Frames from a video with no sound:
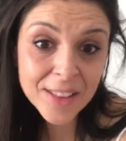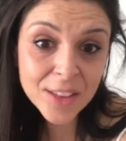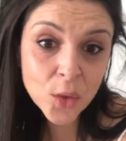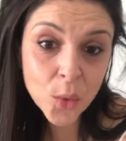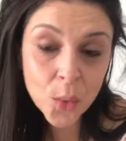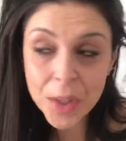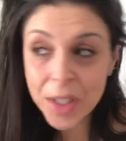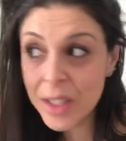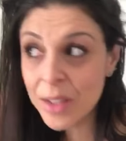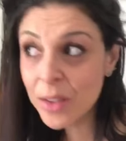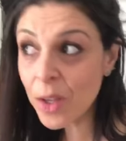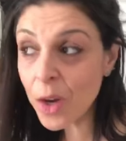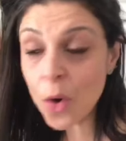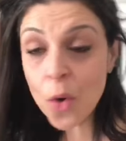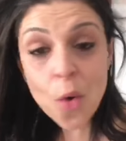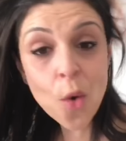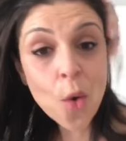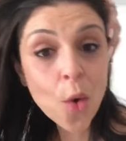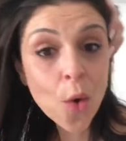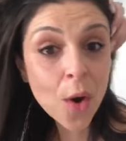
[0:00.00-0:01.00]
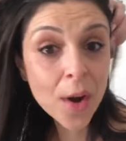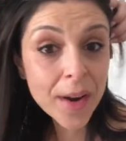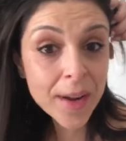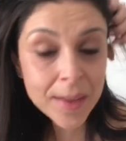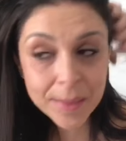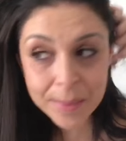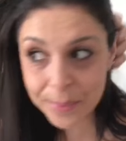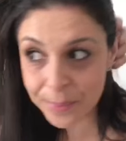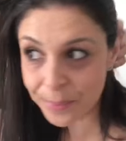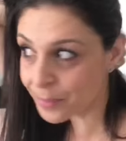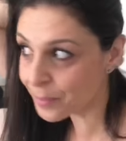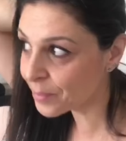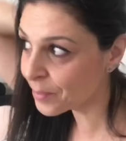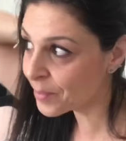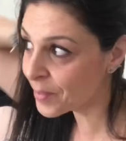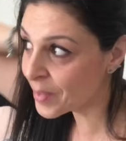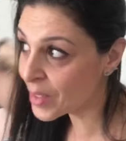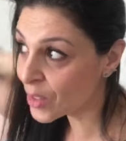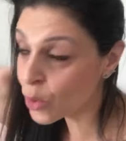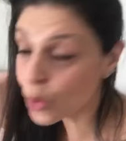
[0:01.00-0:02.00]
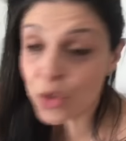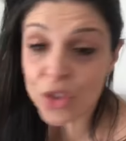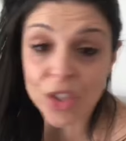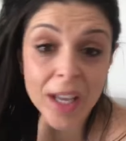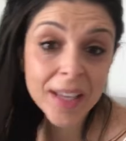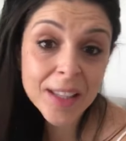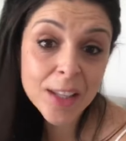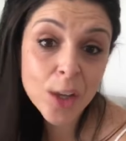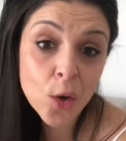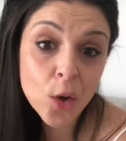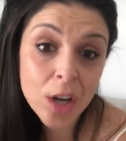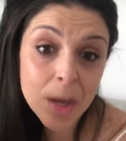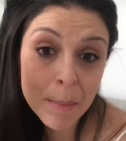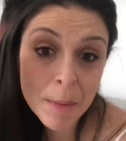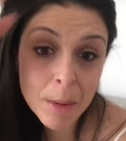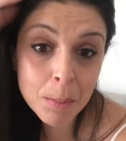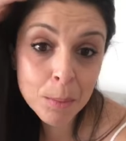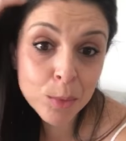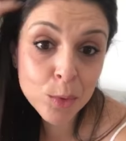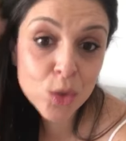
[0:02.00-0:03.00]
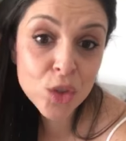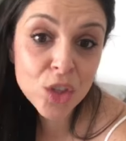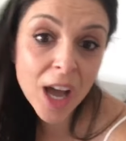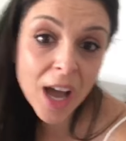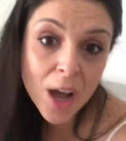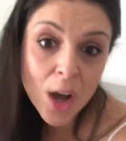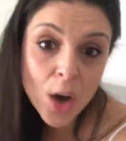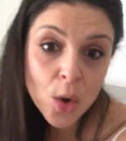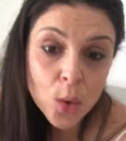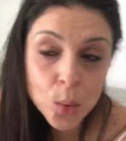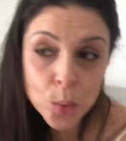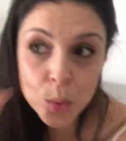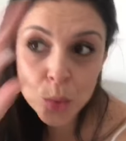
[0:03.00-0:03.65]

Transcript: tô indo agora, tô saindo agora para buscar